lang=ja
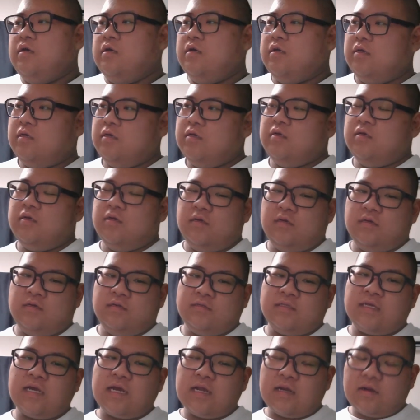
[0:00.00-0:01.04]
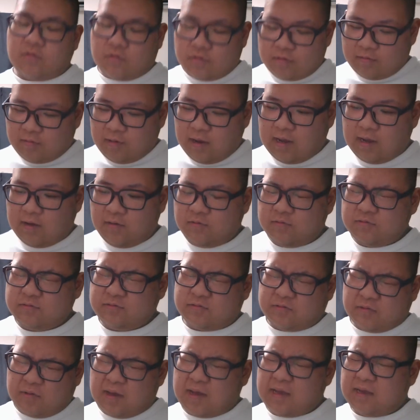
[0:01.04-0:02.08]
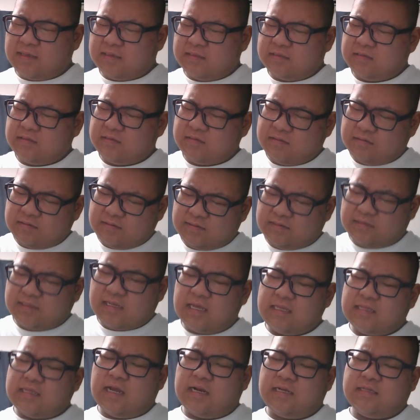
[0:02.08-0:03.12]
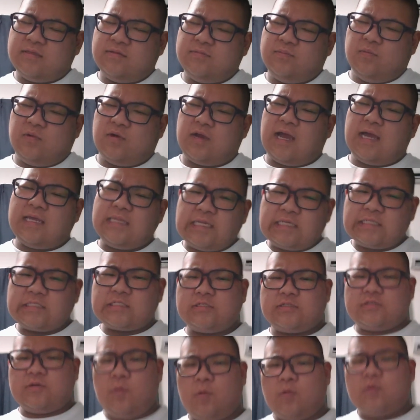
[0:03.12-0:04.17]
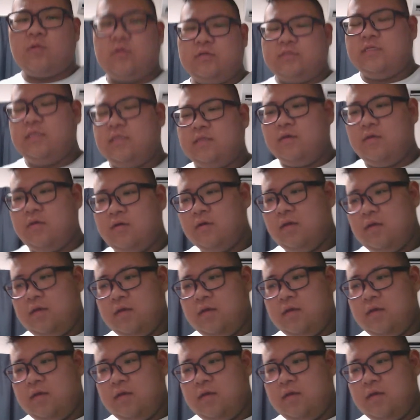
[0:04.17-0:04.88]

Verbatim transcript: うん。だから俺は本当は、なんであれってもう悲しくてフォローしてんだよ。